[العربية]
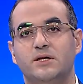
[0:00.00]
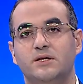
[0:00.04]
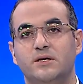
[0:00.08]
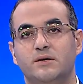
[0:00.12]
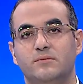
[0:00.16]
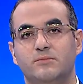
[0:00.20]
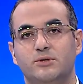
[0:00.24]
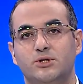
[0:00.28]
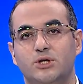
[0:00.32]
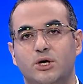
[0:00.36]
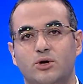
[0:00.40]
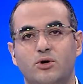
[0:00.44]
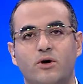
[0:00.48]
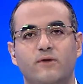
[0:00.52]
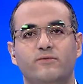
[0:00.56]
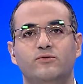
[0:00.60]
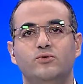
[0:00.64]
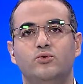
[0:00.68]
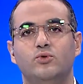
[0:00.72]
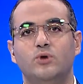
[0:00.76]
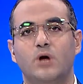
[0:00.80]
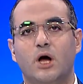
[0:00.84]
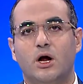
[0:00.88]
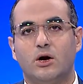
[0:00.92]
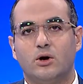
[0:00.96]
دي مش هنقف
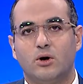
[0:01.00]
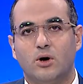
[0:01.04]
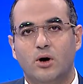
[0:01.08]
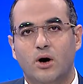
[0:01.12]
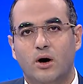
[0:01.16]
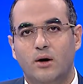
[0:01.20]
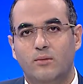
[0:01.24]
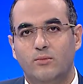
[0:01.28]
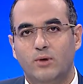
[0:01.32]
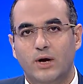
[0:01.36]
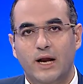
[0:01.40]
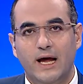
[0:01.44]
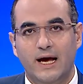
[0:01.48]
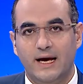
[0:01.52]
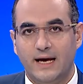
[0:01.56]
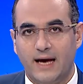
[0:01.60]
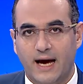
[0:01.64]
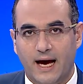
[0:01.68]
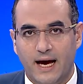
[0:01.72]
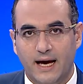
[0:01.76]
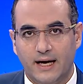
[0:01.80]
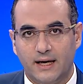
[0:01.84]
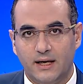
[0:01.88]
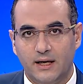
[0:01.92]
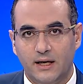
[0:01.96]
نقول ارقام ولا اي
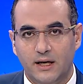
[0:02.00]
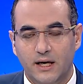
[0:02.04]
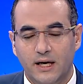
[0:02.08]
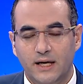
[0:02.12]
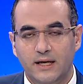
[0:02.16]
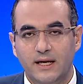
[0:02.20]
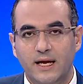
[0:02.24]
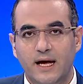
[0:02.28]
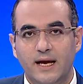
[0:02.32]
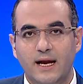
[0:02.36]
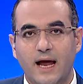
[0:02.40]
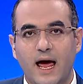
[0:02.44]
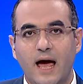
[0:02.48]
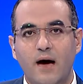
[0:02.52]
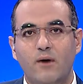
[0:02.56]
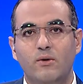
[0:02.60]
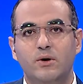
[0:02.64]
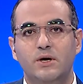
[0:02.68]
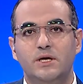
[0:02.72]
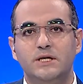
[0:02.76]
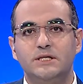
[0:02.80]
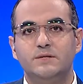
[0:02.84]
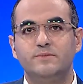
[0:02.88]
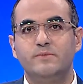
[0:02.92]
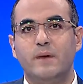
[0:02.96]
حاجه احنا
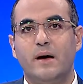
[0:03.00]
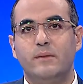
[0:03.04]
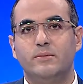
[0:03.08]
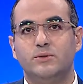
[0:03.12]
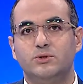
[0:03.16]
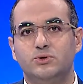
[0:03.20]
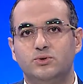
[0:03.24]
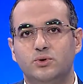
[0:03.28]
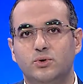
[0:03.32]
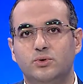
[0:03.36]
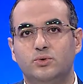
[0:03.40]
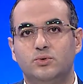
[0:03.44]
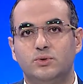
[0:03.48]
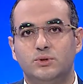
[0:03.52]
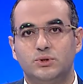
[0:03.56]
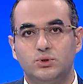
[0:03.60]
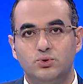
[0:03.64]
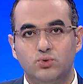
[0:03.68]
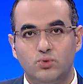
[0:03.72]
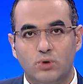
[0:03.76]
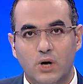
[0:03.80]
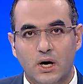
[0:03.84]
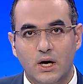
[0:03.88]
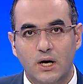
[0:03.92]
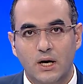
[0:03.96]
هنحاول نسمع بالصوت
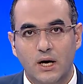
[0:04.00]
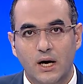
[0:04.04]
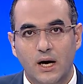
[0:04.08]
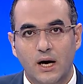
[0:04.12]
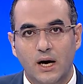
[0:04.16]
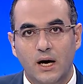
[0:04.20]
والصوره